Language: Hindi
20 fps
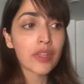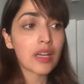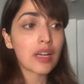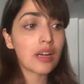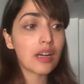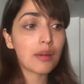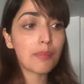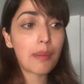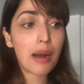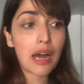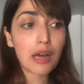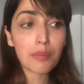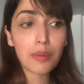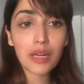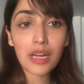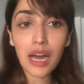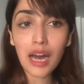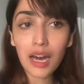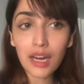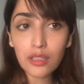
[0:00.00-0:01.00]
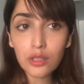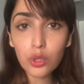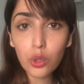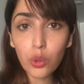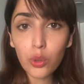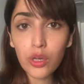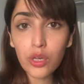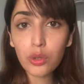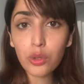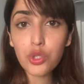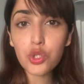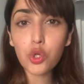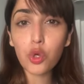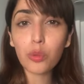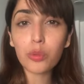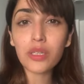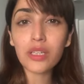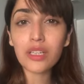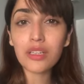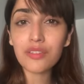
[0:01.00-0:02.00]
बार बार हाथ धोएं कुछ
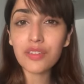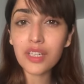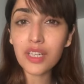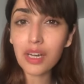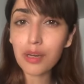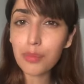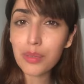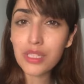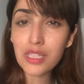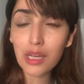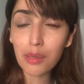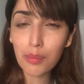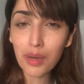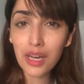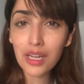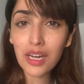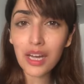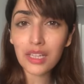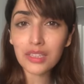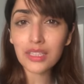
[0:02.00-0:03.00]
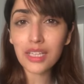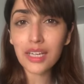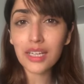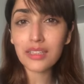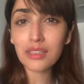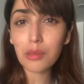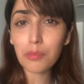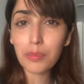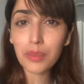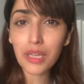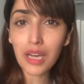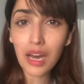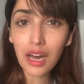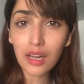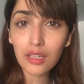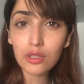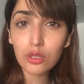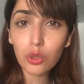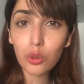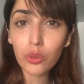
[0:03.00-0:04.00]
होम डिलीवरी का भी सामान आता है तब भी
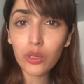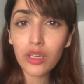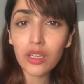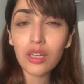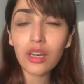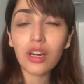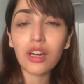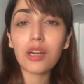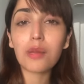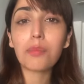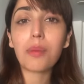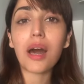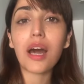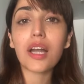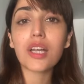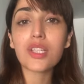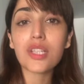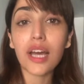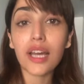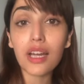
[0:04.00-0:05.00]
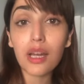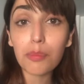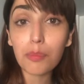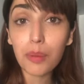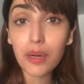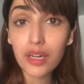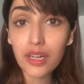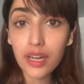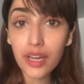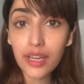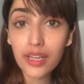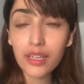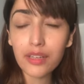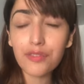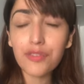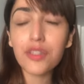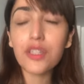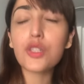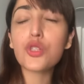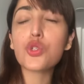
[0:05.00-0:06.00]
हाथ धोएं अगर बाहर जाना पड़ रहा है
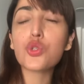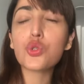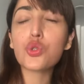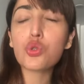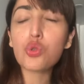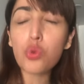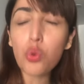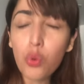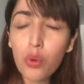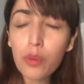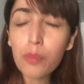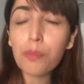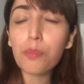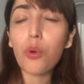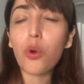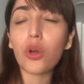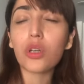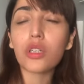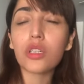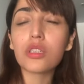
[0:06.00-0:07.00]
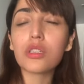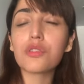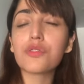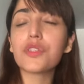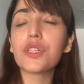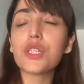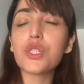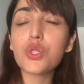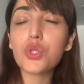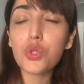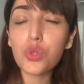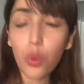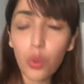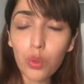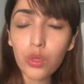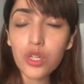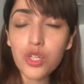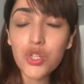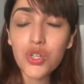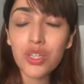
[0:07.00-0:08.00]
इफ़ इट इज़ सो इम्पॉर्टेंट इफ़ इट इज़ सो
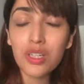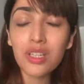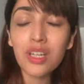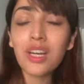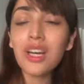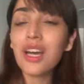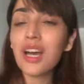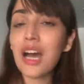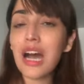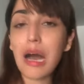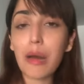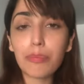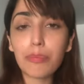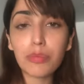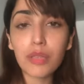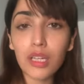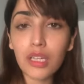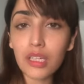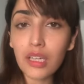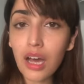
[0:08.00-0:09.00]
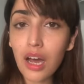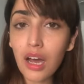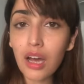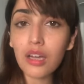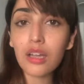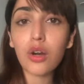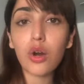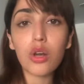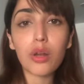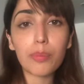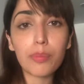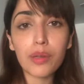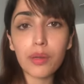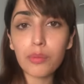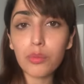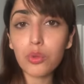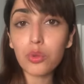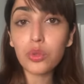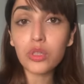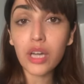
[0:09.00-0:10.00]
अर्जेंट अपना नाक और अपना
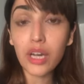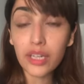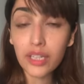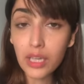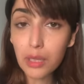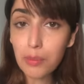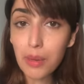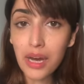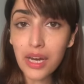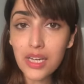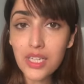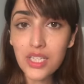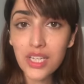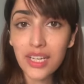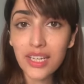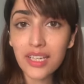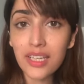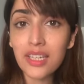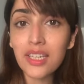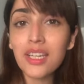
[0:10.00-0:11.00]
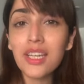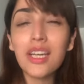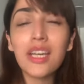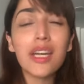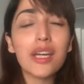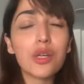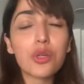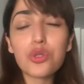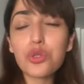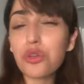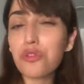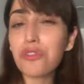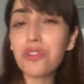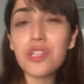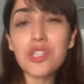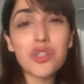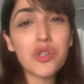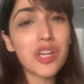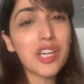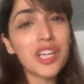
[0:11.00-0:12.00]
मुंह ढक के बाहर जाएं इट इज़ सो
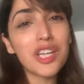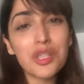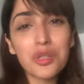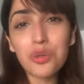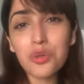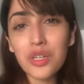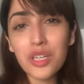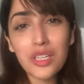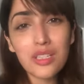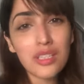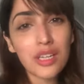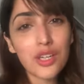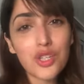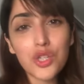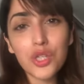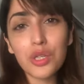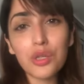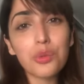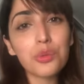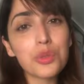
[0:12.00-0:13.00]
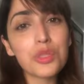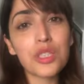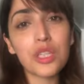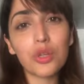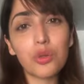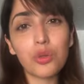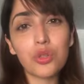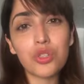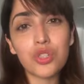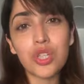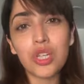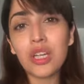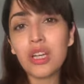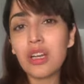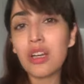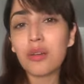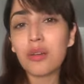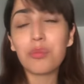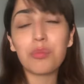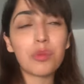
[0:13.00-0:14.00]
फ्रस्ट्रेटिंग टू रीड सच न्यूज़ कि कुछ
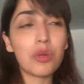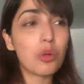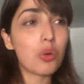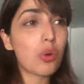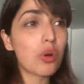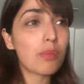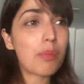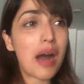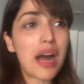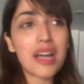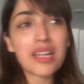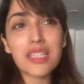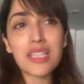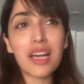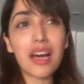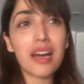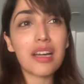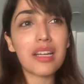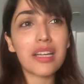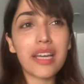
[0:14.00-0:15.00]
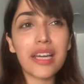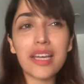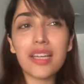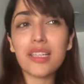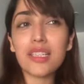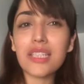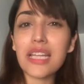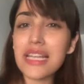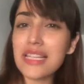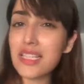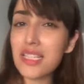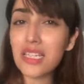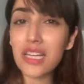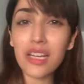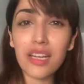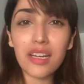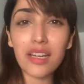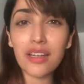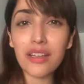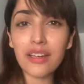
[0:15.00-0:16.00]
लोग बाहर से आ रहे हैं टेस्ट
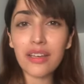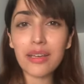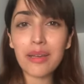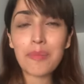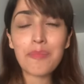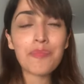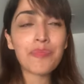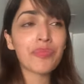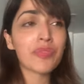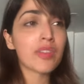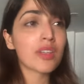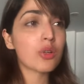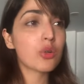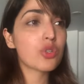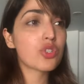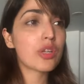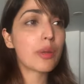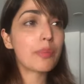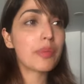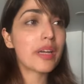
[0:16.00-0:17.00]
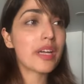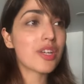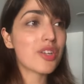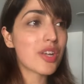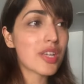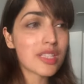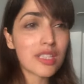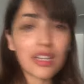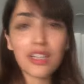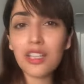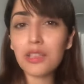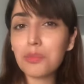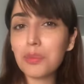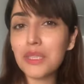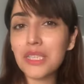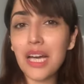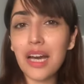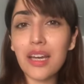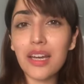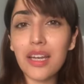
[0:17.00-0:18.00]
नहीं ले रहे कुछ अपना एड्रेस गलत
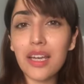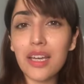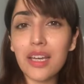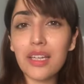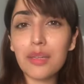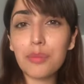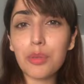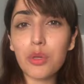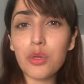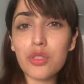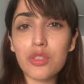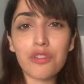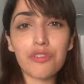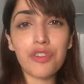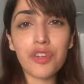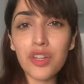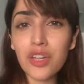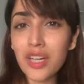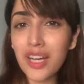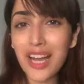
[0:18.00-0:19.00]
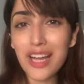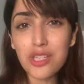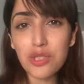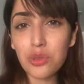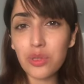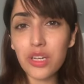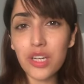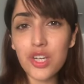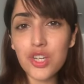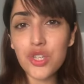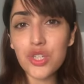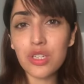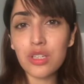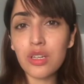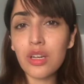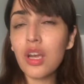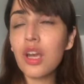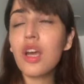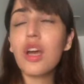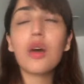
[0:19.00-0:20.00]
बता रहे हैं बिकॉज इफ यूरिंग आइसोलेशन
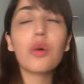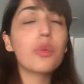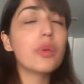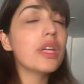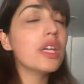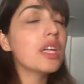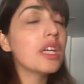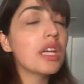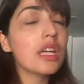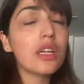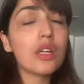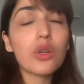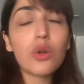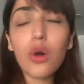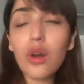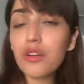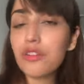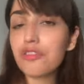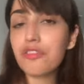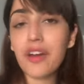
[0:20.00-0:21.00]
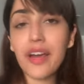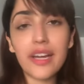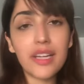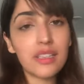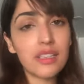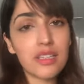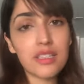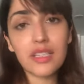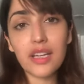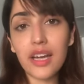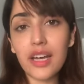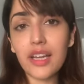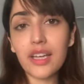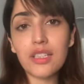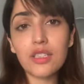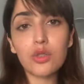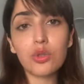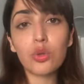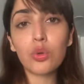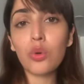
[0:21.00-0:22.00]
वी कैन नॉट फाइट दिस
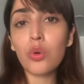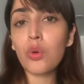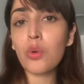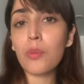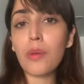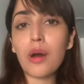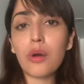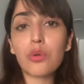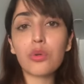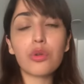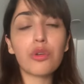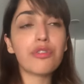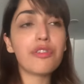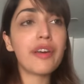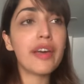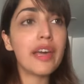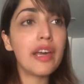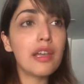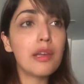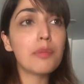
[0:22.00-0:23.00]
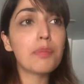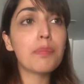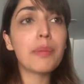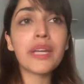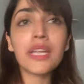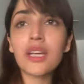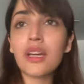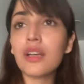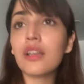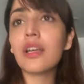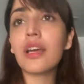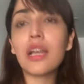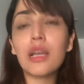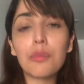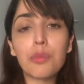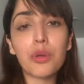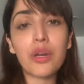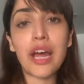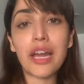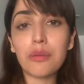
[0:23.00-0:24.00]
गाइज नो अमाउंट ऑफ हेल्प मेडिकल
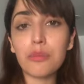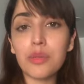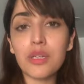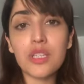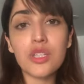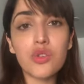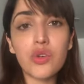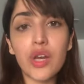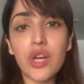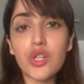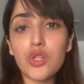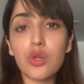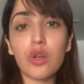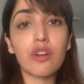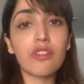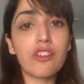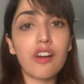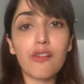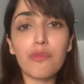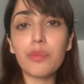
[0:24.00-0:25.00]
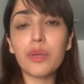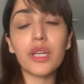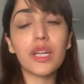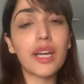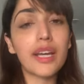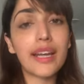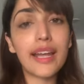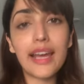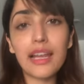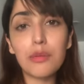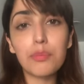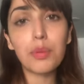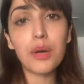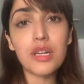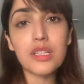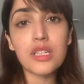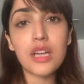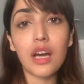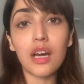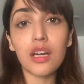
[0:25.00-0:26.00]
हेल्प और एडमिनिस्ट्रेशन और गवर्नमेंट कैन हेल्प
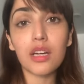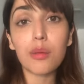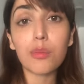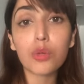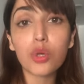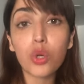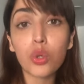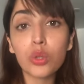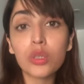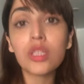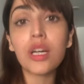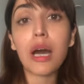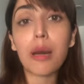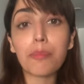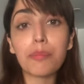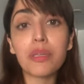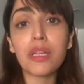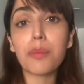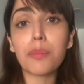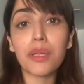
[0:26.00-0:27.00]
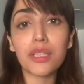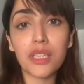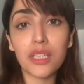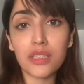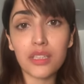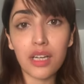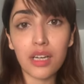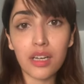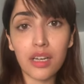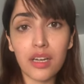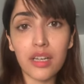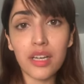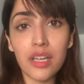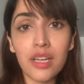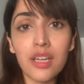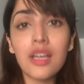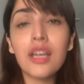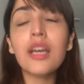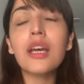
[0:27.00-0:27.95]
अस अगर हम खुद अपनी मदद ना करें